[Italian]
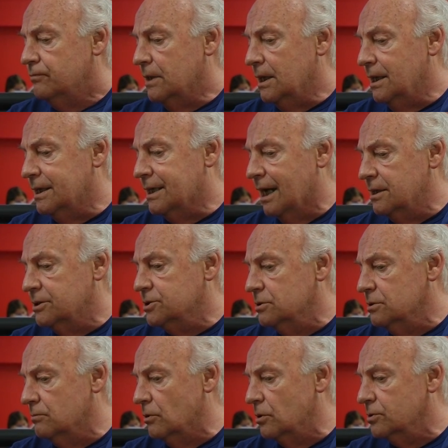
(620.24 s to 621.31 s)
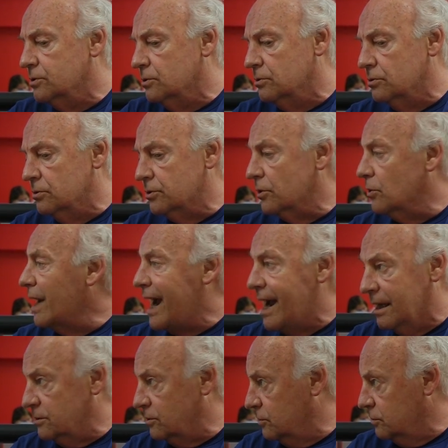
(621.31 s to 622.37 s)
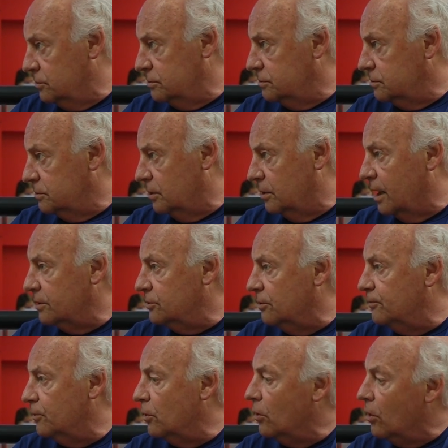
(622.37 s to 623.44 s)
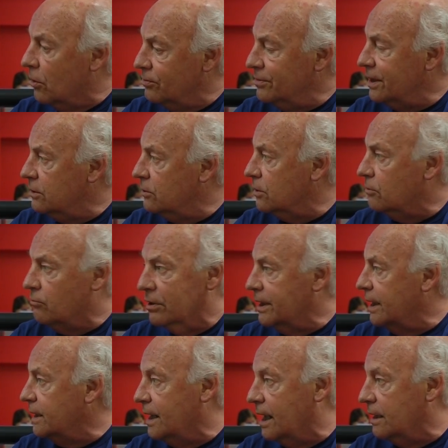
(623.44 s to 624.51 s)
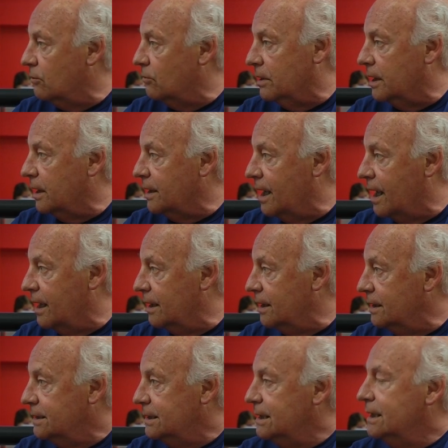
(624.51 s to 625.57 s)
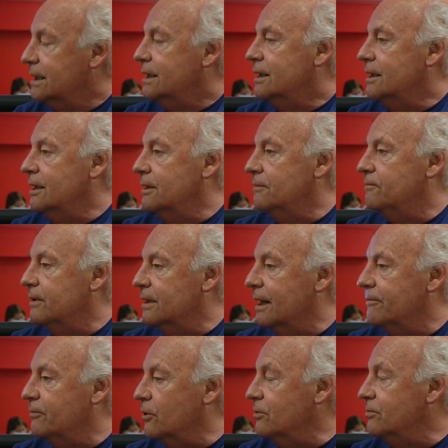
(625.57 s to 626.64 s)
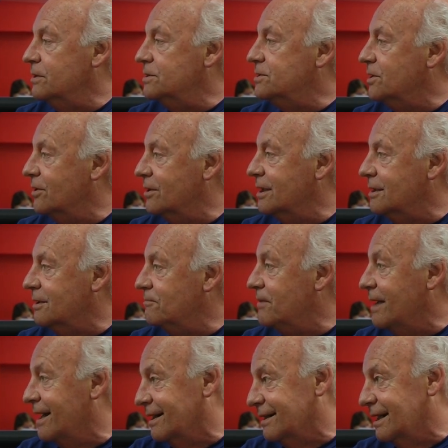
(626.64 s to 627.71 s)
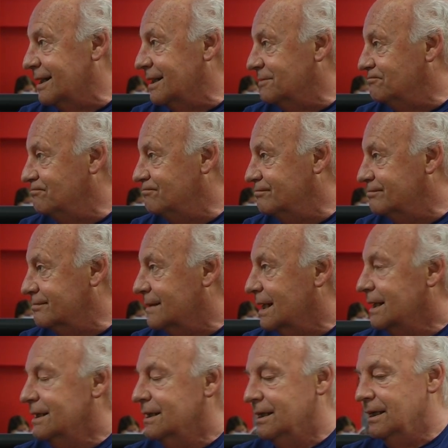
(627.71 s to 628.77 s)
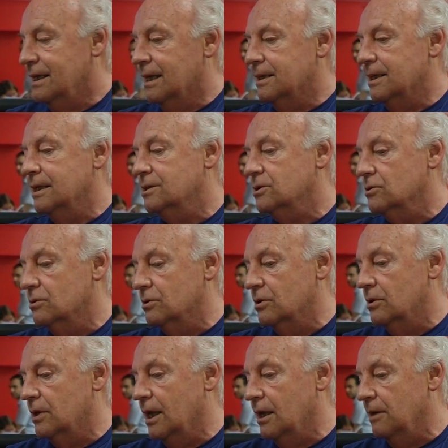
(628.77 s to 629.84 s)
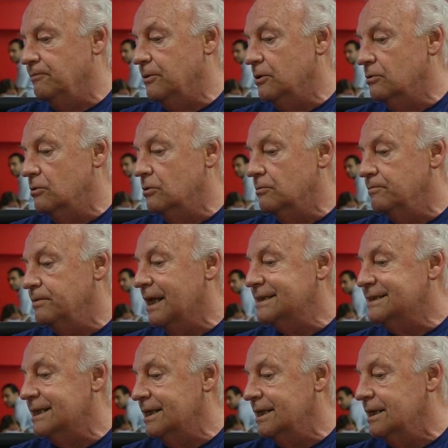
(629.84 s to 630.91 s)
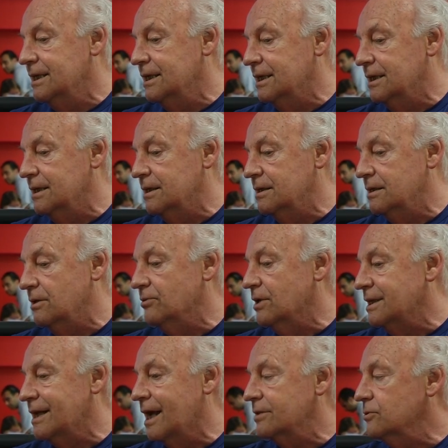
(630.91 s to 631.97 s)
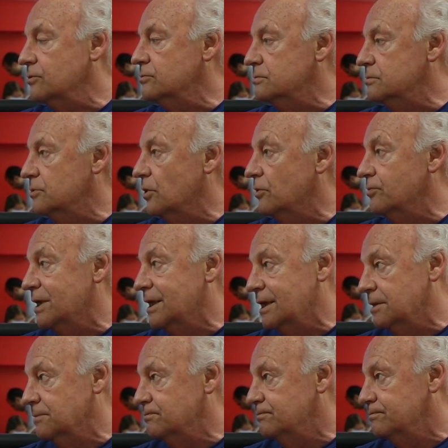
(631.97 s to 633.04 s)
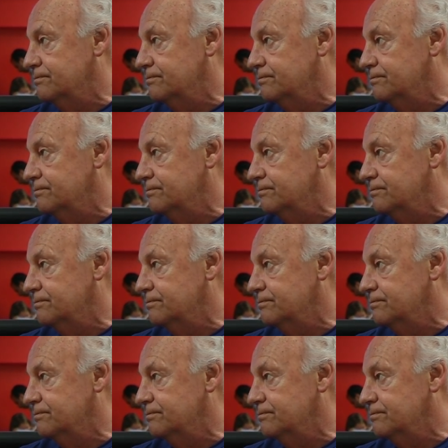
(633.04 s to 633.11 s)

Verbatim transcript: il calcio è molto drogato, drogato per l'obbligo di guadagnare guadagnare e per la proibizione di perdere. E adesso non è più un piacere, è diventato un dovere.